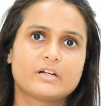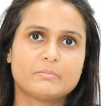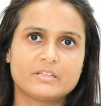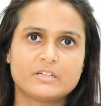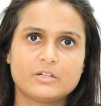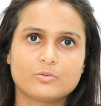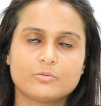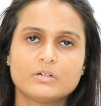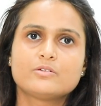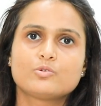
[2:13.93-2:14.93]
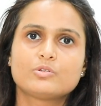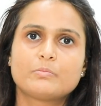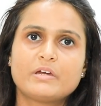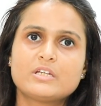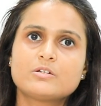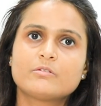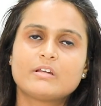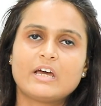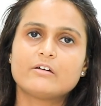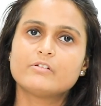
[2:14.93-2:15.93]
வர மாதிரி இருக்கும் ஸோ த பேஷண்ட்
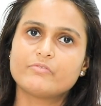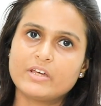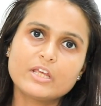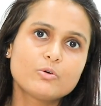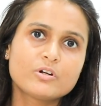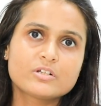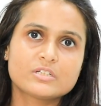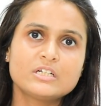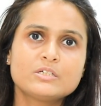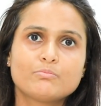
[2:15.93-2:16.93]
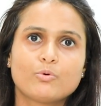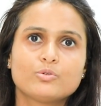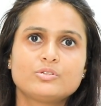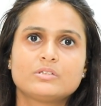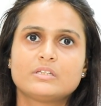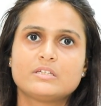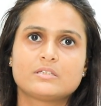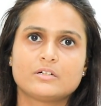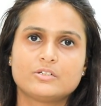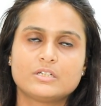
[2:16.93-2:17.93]
வில் ஹாவ் வெரி குட் ரிசல்ட்ஸ் போஸ்ட்
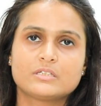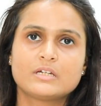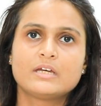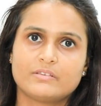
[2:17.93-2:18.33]
தீஸ் சர்ஜரிஸ்